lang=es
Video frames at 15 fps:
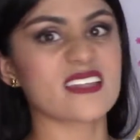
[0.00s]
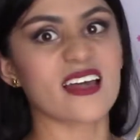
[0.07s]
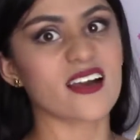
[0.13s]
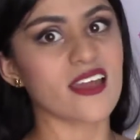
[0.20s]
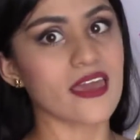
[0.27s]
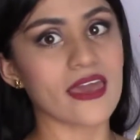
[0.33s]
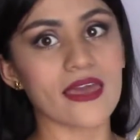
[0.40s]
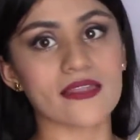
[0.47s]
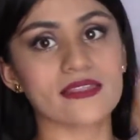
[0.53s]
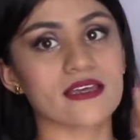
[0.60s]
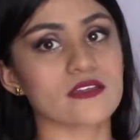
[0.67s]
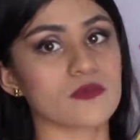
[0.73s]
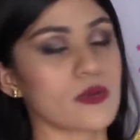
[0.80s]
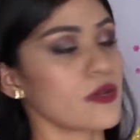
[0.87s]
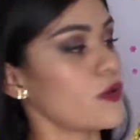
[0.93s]

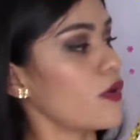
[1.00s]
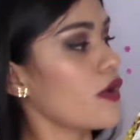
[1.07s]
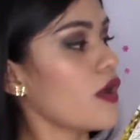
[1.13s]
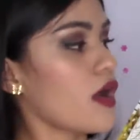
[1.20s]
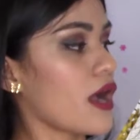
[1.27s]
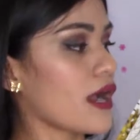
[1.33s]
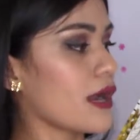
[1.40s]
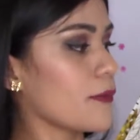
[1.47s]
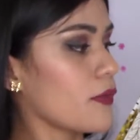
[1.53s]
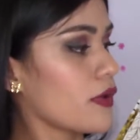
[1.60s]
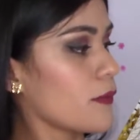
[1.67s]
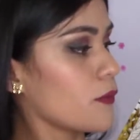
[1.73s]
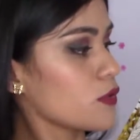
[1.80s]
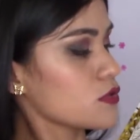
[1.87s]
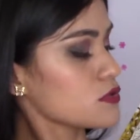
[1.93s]
tarjetas, bueno, acá
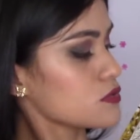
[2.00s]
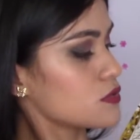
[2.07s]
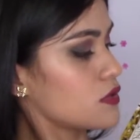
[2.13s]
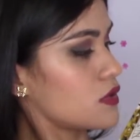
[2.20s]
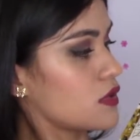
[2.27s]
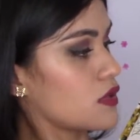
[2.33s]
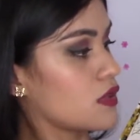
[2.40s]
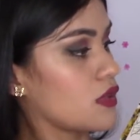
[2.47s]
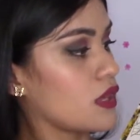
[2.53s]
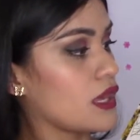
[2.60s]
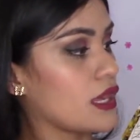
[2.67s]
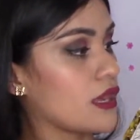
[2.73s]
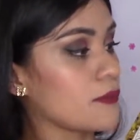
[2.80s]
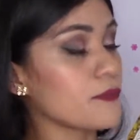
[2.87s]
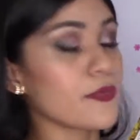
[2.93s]
podemos
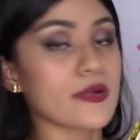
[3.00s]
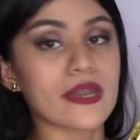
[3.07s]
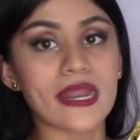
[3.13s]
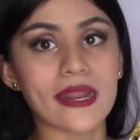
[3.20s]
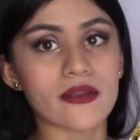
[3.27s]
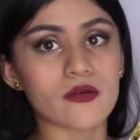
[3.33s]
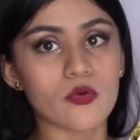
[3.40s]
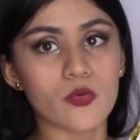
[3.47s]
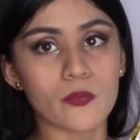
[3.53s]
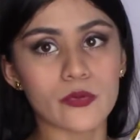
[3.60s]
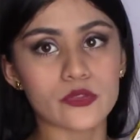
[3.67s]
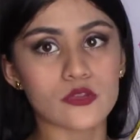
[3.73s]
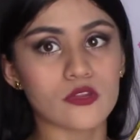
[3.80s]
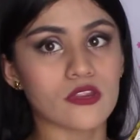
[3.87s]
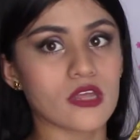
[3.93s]
eh, poner un
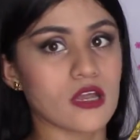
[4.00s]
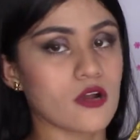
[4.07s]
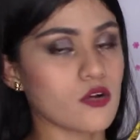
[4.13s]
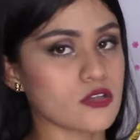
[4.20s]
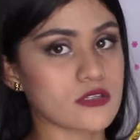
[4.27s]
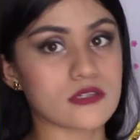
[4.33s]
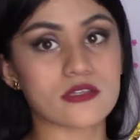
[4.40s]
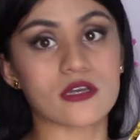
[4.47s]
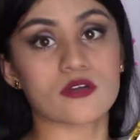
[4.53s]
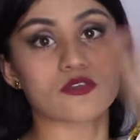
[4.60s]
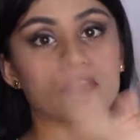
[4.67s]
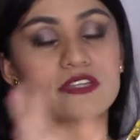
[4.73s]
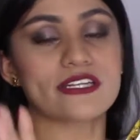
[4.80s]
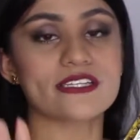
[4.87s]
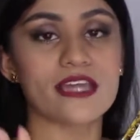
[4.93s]
montón de cosas que
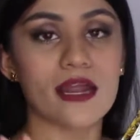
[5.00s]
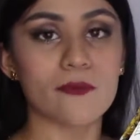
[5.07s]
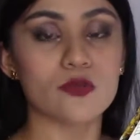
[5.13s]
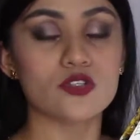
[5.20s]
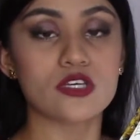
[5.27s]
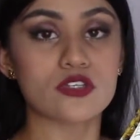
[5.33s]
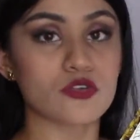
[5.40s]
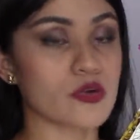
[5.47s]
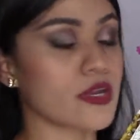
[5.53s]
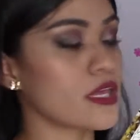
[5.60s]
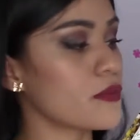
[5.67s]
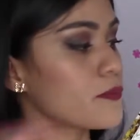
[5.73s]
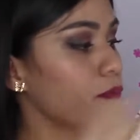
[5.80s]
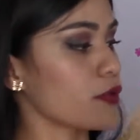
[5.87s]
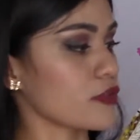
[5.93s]
nosotras creamos que son
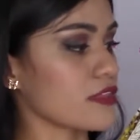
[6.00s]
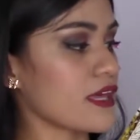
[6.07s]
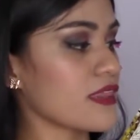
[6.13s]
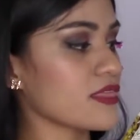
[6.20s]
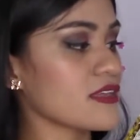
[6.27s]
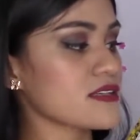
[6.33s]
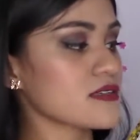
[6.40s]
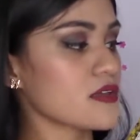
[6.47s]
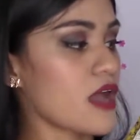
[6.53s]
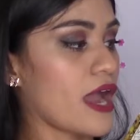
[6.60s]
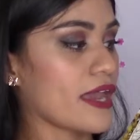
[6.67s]
importantes.